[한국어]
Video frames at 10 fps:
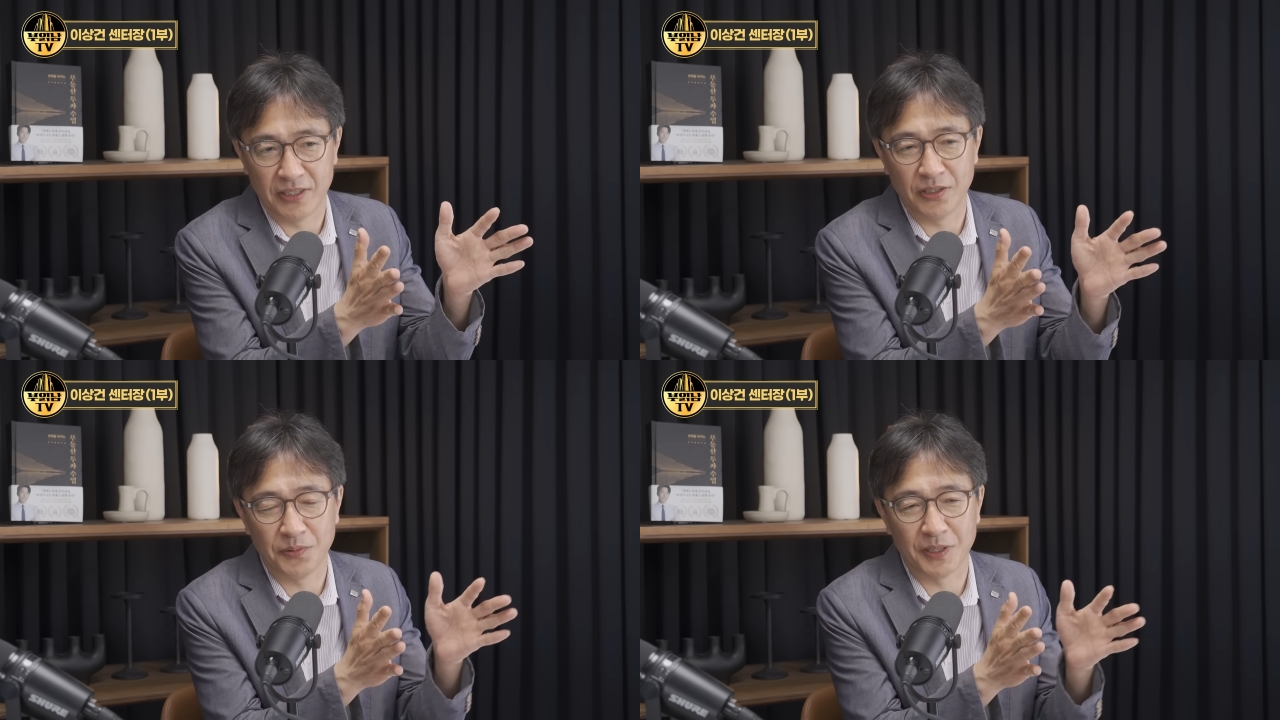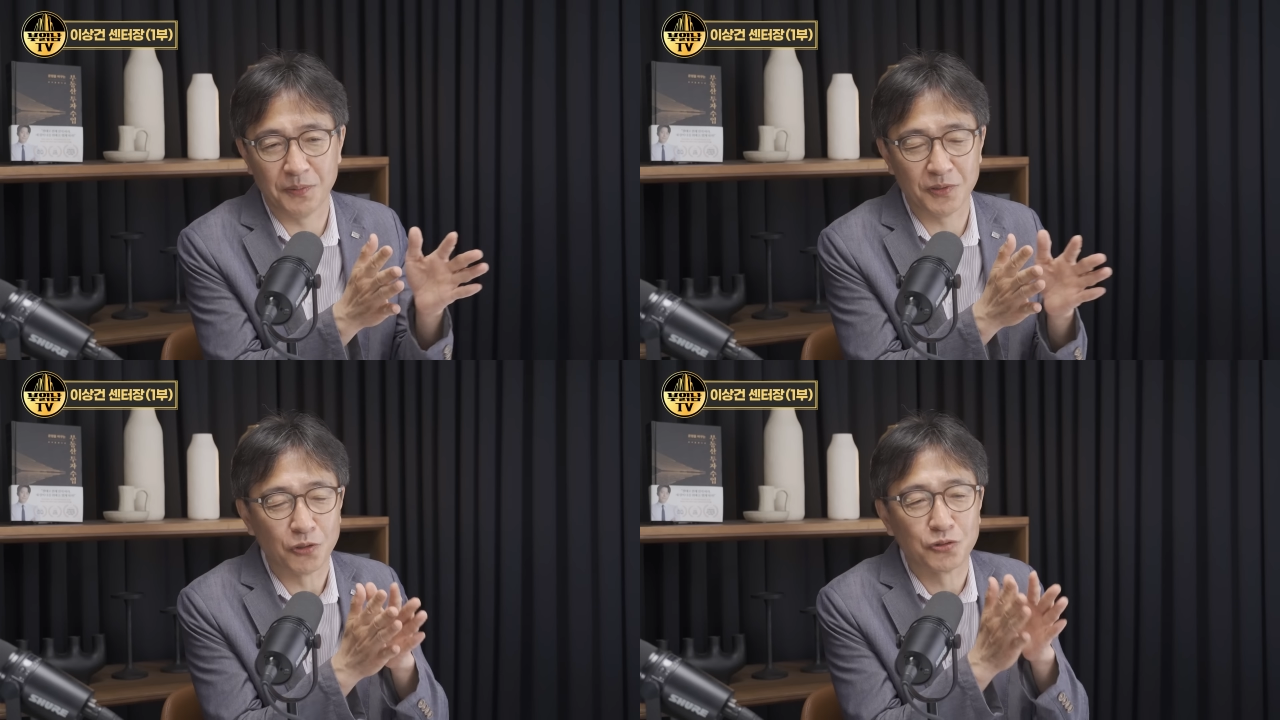이건
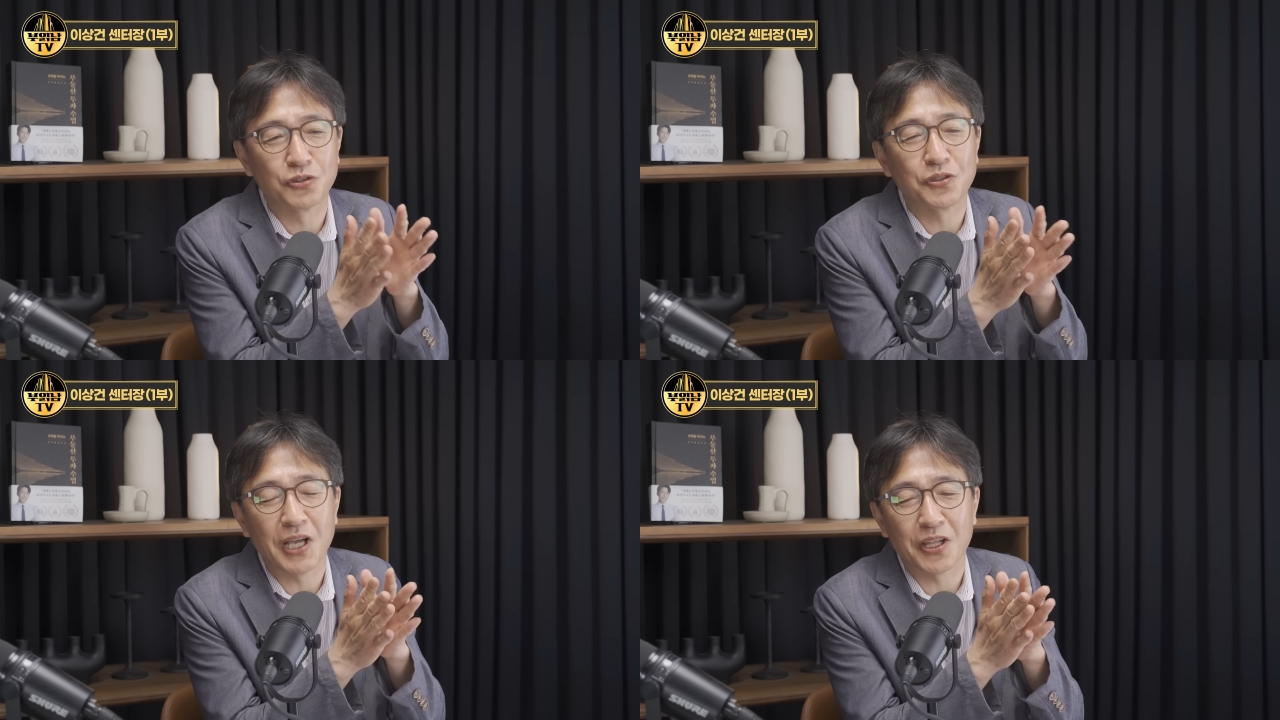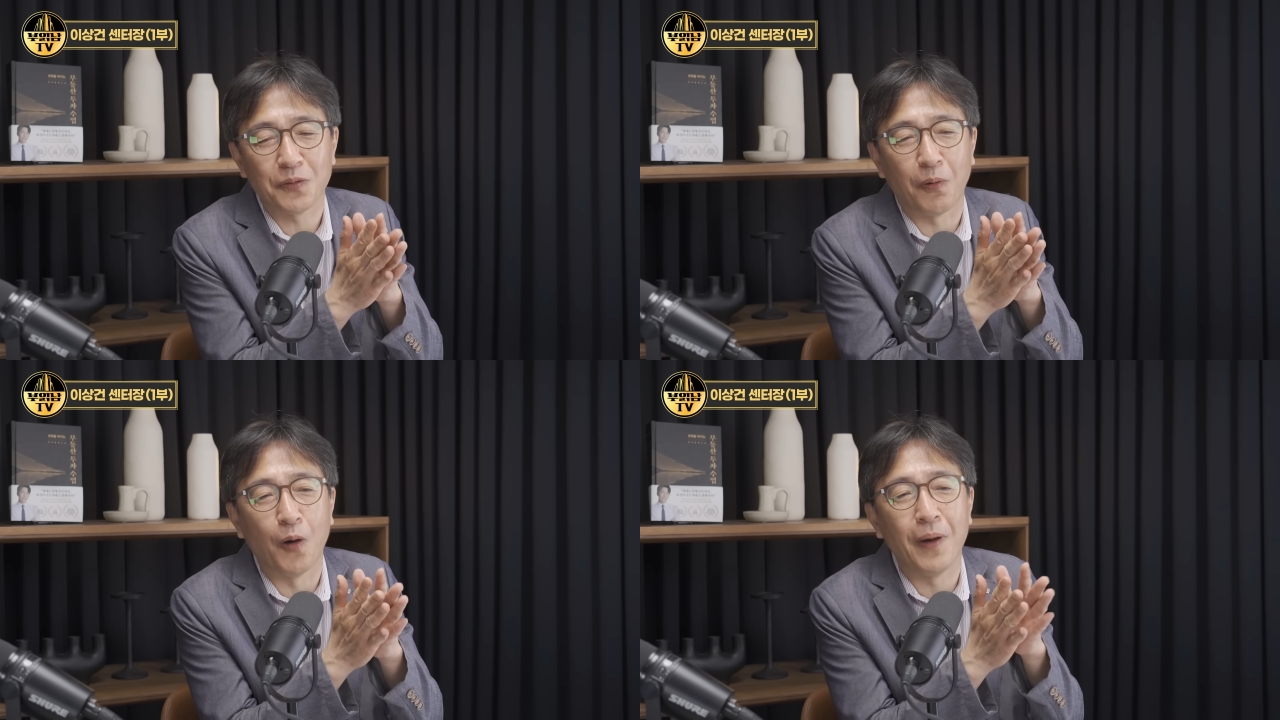왜냐하면
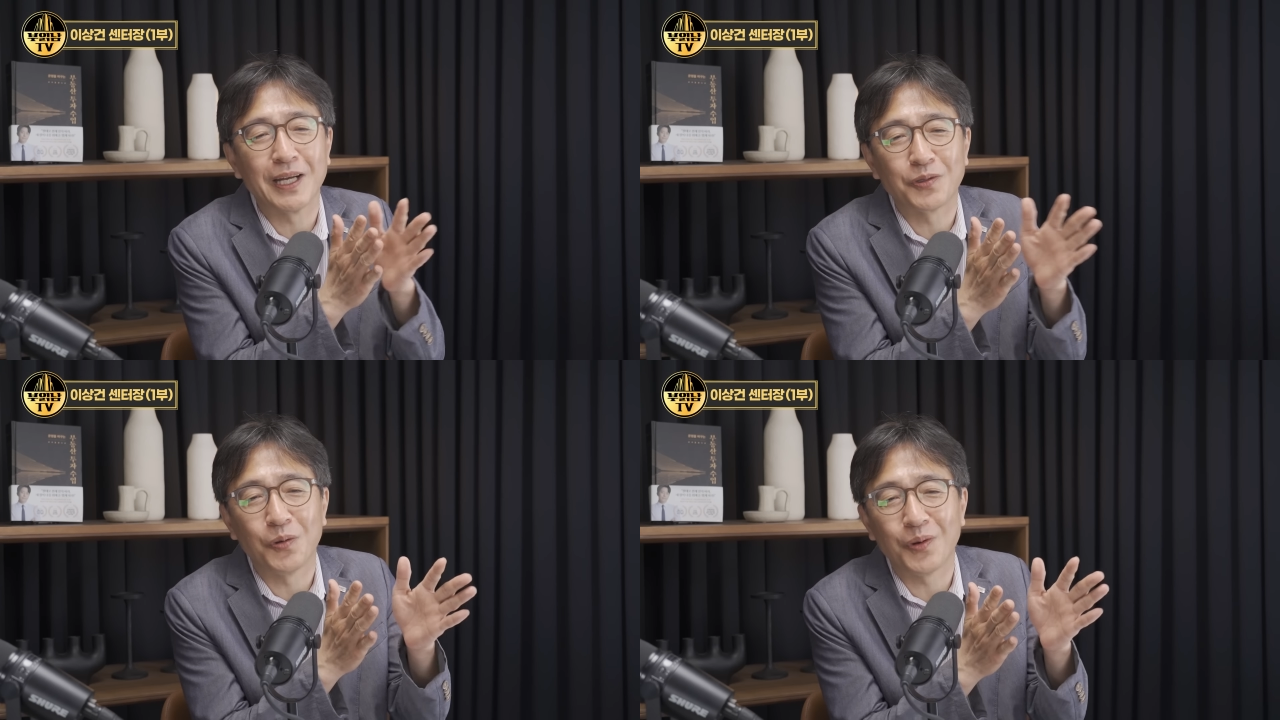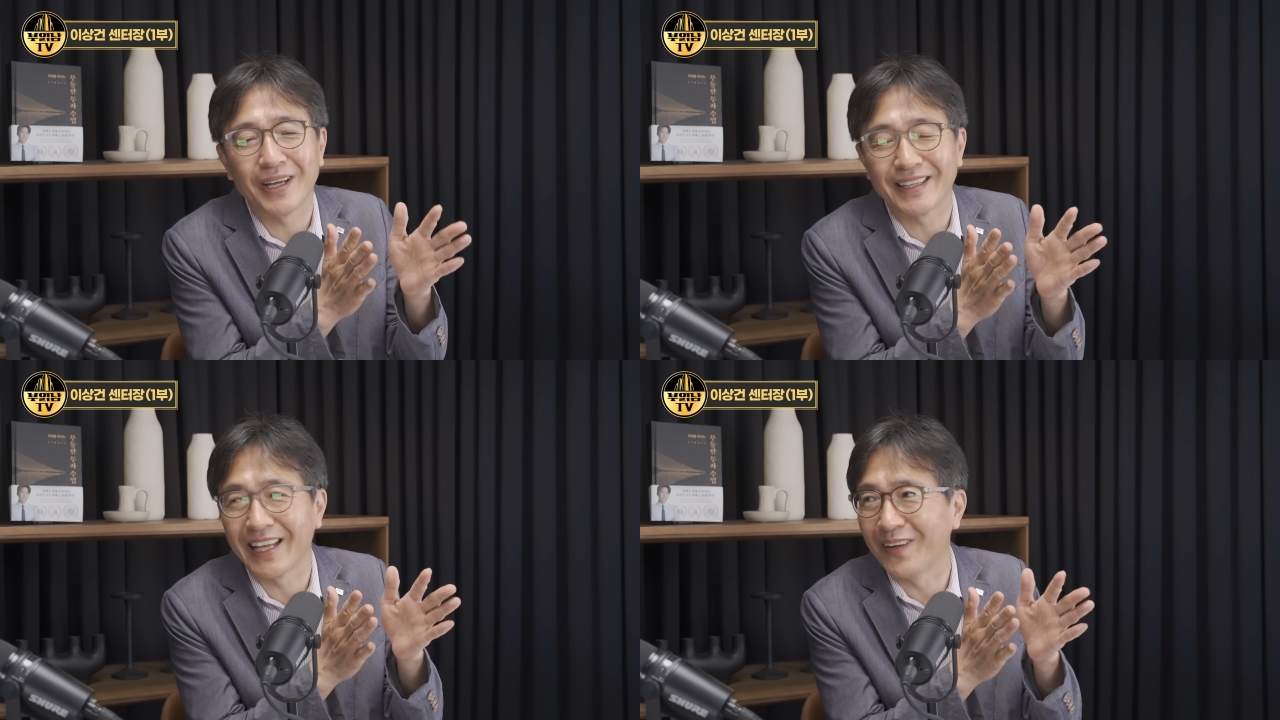국회에서 법안이
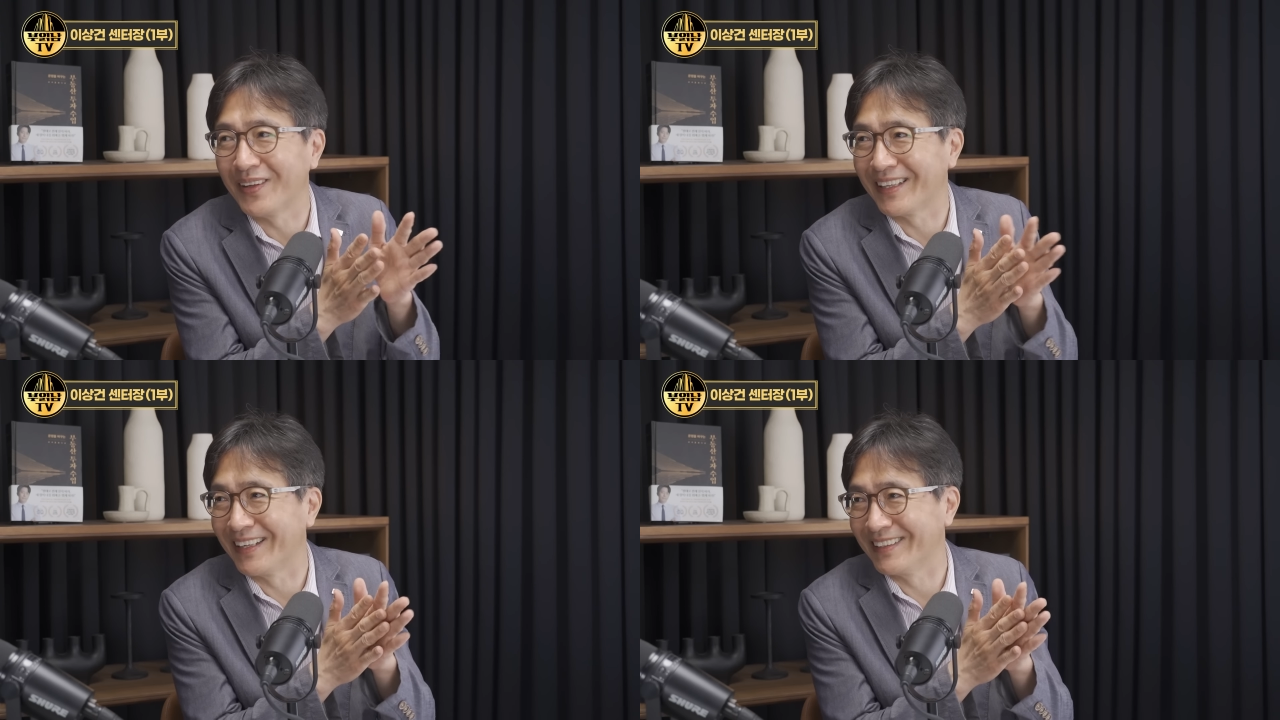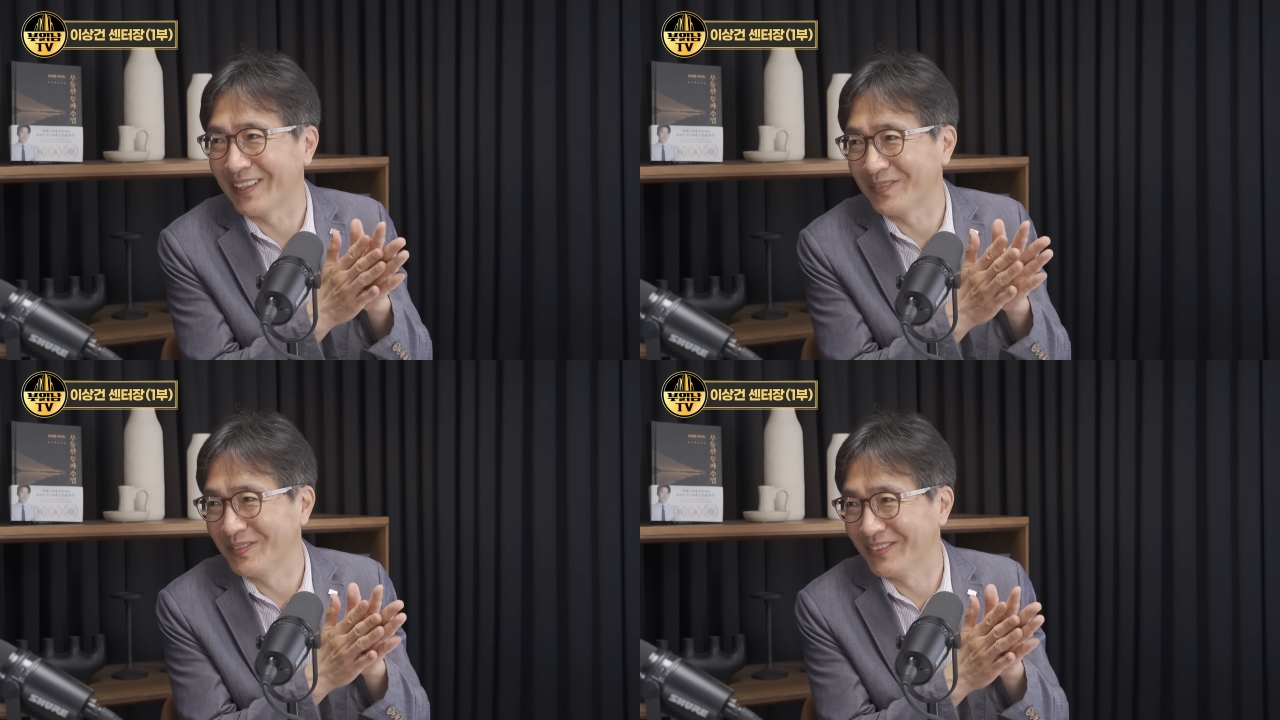통과돼야만 되는
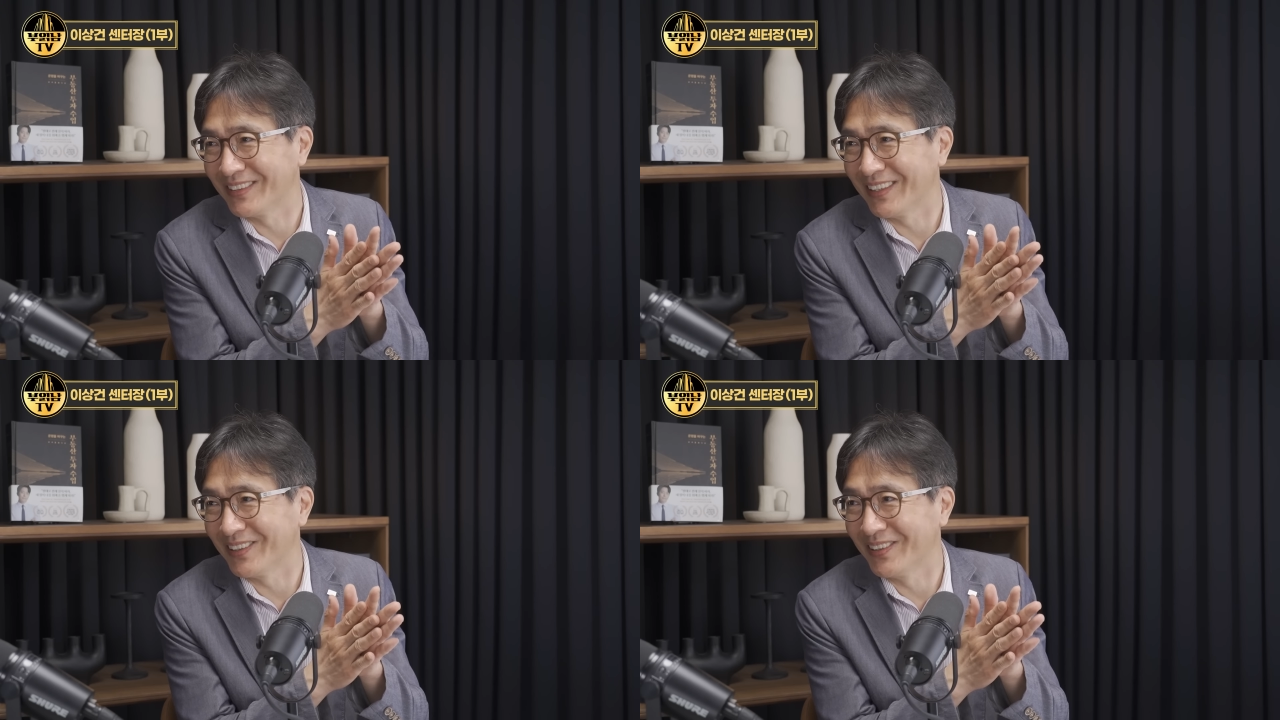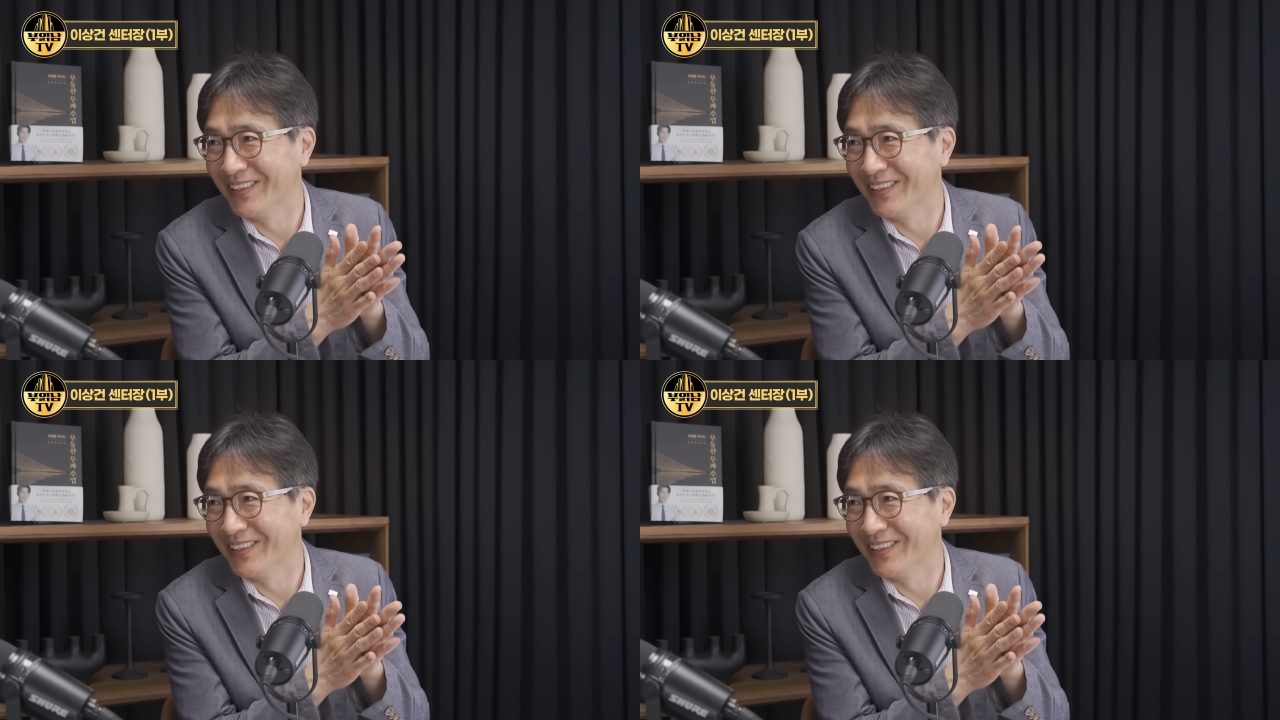상품들이에요.